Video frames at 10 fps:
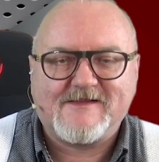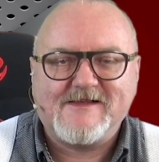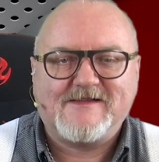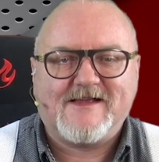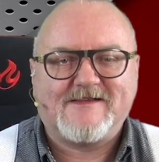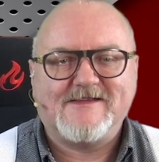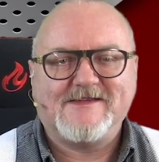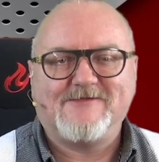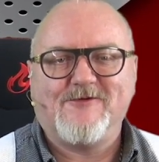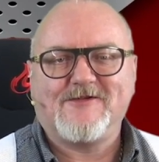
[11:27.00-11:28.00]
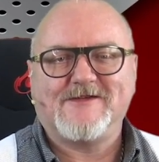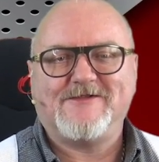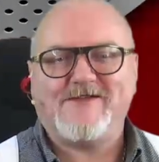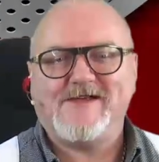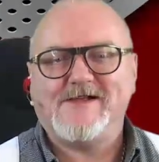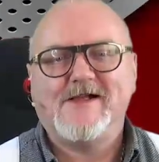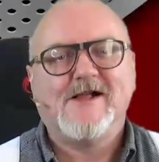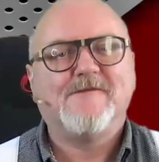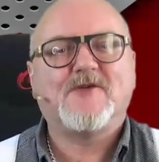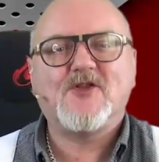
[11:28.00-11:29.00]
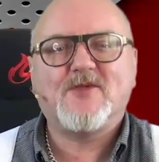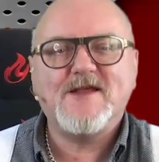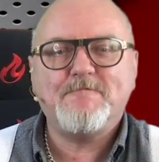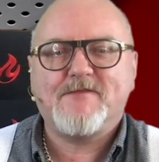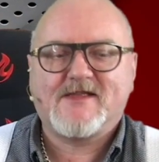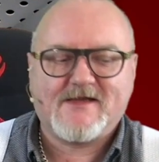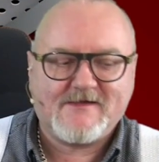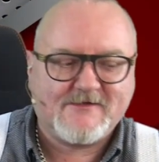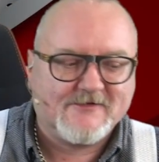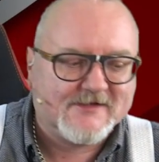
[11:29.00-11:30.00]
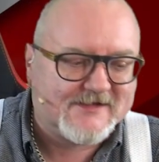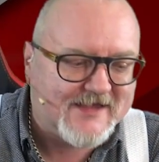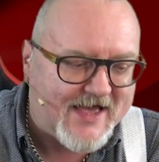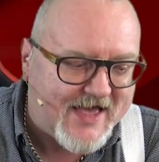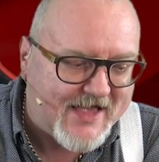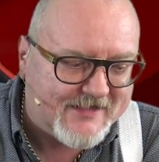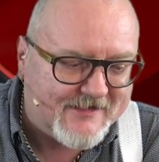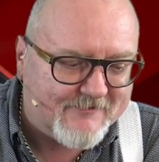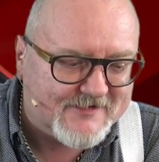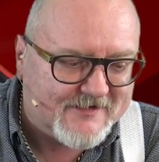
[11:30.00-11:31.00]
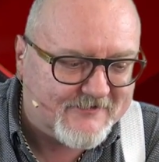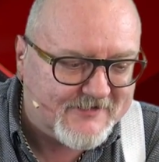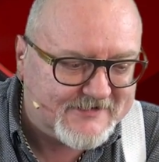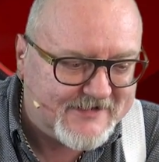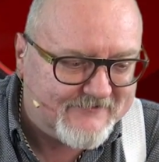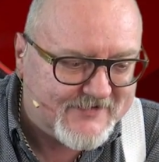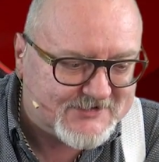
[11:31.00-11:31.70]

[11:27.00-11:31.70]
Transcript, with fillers: das ist jetzt nicht wirklich viel. Dann übernimmt man das und dann habe ich natürlich den